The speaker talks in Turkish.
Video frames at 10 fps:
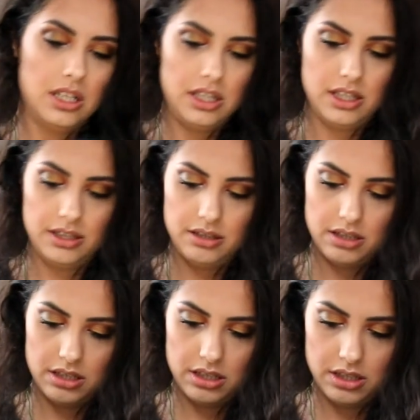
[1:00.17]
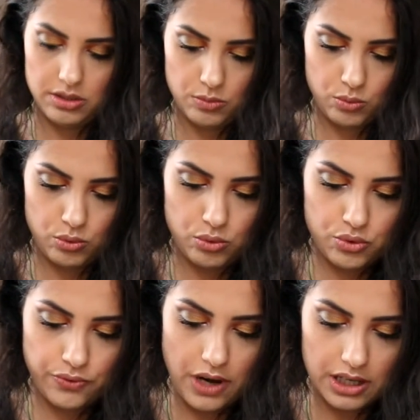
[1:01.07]
E,
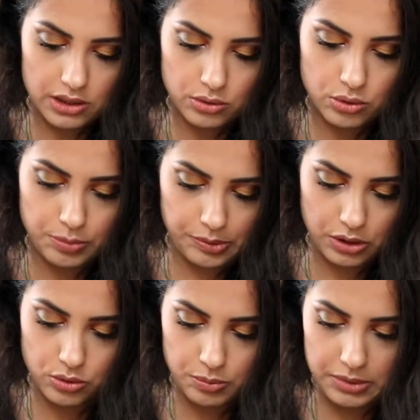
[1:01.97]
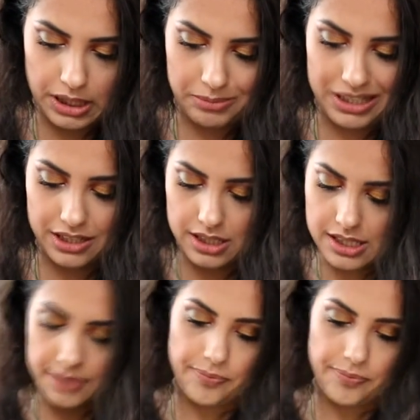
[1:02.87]
üç farklı grupta gruplayabiliriz.